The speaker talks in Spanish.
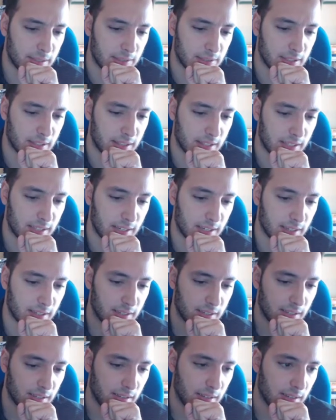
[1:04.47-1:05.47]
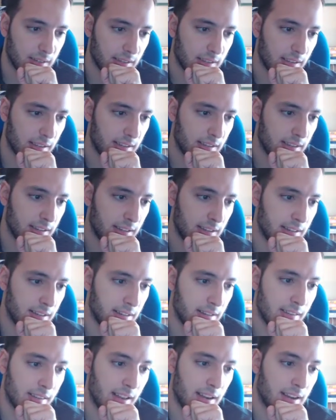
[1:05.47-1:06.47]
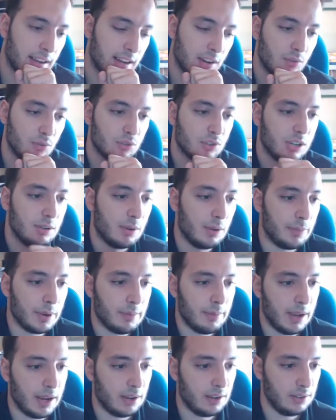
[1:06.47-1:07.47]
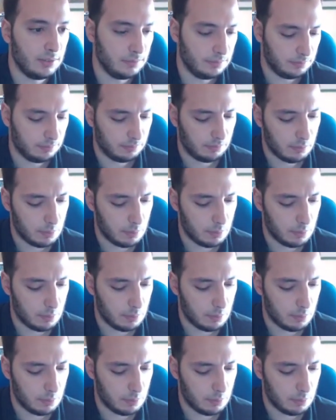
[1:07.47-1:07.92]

vamos a hacer el del recursivo primero